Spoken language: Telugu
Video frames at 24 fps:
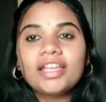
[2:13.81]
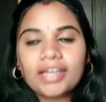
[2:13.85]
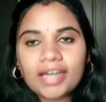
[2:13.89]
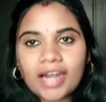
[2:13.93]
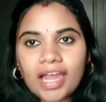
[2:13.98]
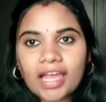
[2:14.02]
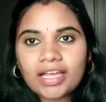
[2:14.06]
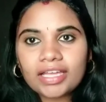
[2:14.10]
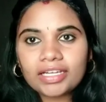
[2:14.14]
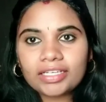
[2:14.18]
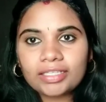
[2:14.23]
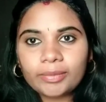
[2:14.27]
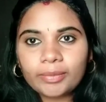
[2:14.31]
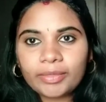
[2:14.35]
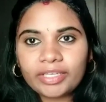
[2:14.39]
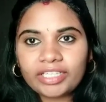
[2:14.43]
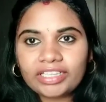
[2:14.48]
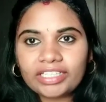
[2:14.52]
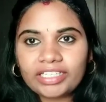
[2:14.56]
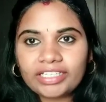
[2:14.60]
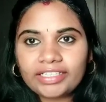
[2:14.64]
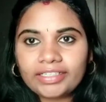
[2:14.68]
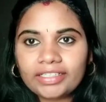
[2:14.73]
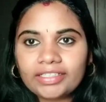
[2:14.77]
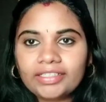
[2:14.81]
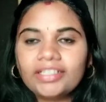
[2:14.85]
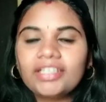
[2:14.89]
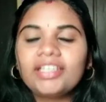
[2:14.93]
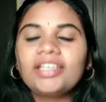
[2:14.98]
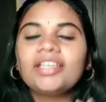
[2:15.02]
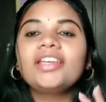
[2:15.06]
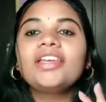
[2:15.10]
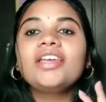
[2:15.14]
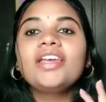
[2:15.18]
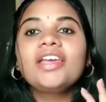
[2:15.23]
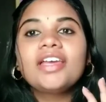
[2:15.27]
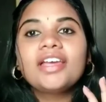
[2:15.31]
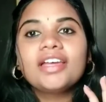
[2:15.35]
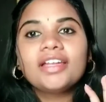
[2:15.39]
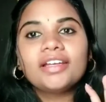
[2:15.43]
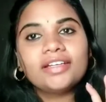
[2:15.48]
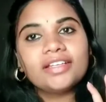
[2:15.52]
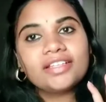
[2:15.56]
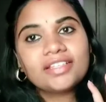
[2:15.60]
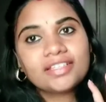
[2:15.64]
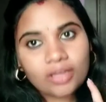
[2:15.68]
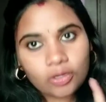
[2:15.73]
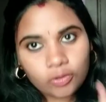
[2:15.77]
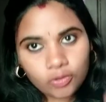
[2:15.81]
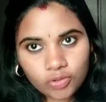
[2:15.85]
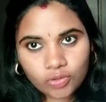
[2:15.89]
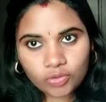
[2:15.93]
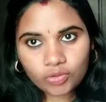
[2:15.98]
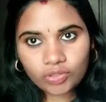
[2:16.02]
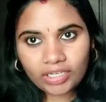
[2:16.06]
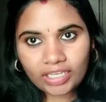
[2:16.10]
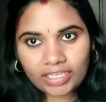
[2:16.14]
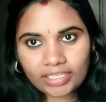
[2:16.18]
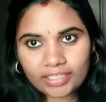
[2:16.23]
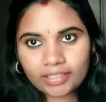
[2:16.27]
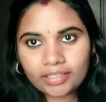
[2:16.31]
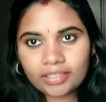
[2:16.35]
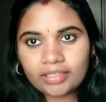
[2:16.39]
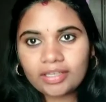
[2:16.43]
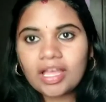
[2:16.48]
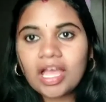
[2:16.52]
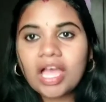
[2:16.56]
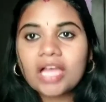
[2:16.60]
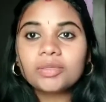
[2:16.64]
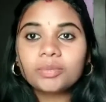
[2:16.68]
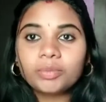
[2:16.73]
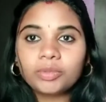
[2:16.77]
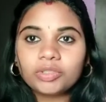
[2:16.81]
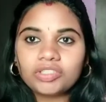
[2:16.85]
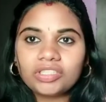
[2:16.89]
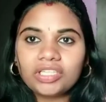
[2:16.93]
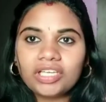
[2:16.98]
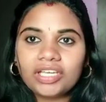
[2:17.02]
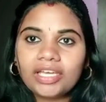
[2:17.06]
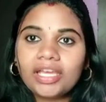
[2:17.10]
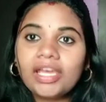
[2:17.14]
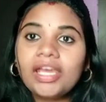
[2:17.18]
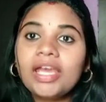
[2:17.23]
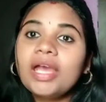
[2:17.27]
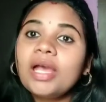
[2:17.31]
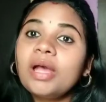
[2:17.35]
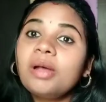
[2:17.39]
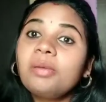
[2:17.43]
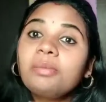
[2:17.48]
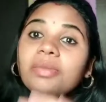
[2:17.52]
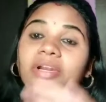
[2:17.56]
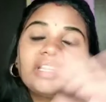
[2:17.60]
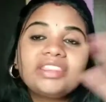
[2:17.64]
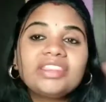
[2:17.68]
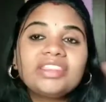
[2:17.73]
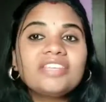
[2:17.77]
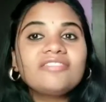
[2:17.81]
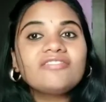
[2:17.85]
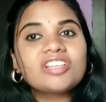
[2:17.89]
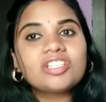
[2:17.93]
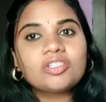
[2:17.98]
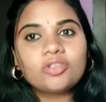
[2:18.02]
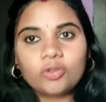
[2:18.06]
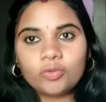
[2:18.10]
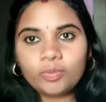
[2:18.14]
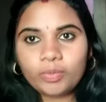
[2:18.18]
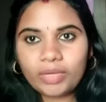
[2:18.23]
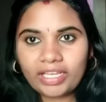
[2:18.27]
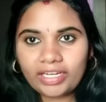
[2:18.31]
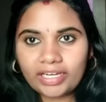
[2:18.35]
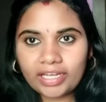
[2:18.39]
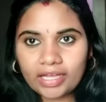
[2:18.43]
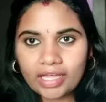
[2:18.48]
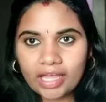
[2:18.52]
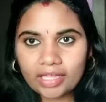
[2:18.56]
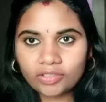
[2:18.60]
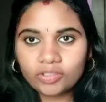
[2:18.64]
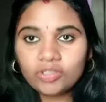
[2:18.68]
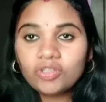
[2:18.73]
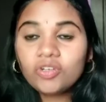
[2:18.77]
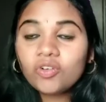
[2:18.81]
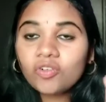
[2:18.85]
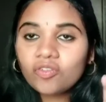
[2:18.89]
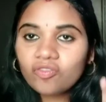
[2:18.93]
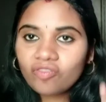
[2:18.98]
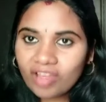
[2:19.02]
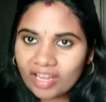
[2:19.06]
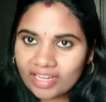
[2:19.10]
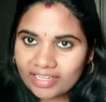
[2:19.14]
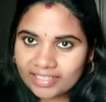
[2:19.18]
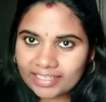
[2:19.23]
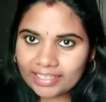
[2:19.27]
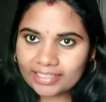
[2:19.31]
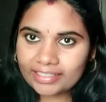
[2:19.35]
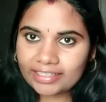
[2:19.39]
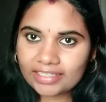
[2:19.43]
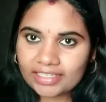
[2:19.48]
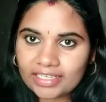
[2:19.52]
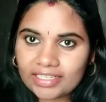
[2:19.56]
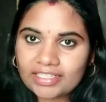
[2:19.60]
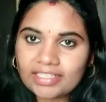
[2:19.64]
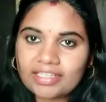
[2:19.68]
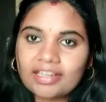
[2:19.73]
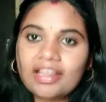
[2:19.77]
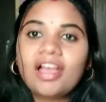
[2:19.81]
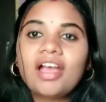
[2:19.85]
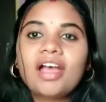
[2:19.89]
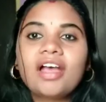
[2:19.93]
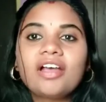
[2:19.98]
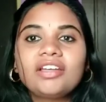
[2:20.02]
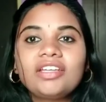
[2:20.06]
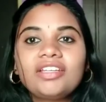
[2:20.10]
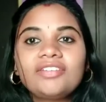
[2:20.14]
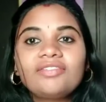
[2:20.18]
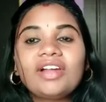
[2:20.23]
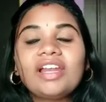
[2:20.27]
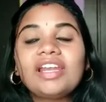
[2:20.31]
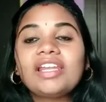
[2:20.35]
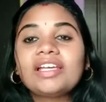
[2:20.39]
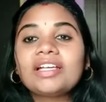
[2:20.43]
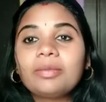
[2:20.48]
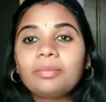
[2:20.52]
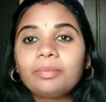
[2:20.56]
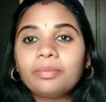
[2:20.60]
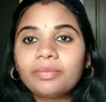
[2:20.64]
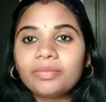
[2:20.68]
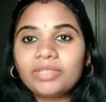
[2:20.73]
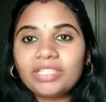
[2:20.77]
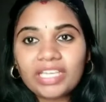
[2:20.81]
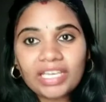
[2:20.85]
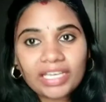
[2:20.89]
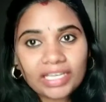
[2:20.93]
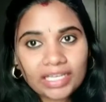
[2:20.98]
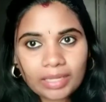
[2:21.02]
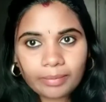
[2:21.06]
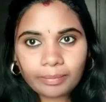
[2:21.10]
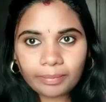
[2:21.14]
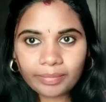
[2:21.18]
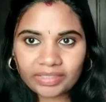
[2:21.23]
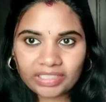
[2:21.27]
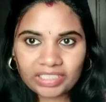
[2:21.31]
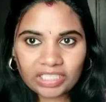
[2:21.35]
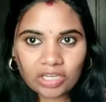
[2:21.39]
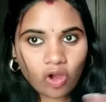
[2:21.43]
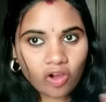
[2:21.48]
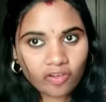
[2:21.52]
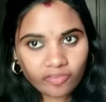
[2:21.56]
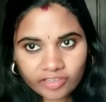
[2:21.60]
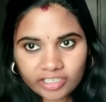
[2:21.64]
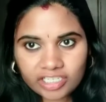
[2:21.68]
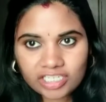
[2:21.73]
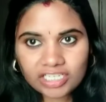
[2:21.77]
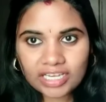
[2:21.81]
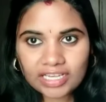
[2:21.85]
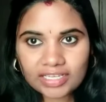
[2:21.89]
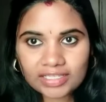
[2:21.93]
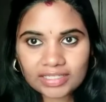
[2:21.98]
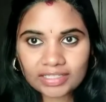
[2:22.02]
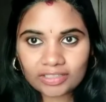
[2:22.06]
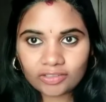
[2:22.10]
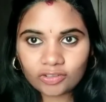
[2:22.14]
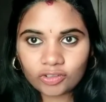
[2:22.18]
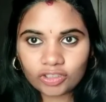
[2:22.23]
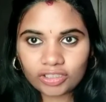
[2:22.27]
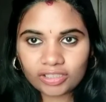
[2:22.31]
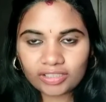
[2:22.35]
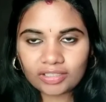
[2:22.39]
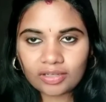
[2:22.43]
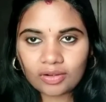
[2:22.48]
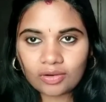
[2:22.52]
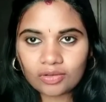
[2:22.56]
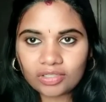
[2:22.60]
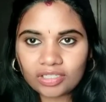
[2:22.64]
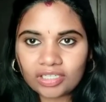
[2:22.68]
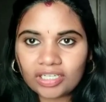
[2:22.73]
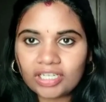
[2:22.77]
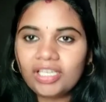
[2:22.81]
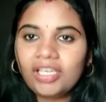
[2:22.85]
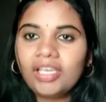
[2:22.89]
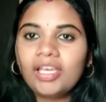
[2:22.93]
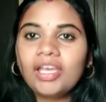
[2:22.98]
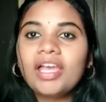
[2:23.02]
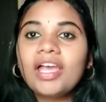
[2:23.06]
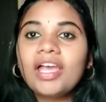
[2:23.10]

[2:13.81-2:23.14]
నాకు అర్థమైంది ఏంటంటే డిస్కౌంట్స్ ఉంటాయి కాకపోతే ప్రతి వస్తువు పైన కాదు వాళ్ళు సెలెక్ట్ చేసిన అంటే వాళ్ళ కం ఏ కంపెనీ ఆఫర్ చేస్తుందో డిస్కౌంట్ని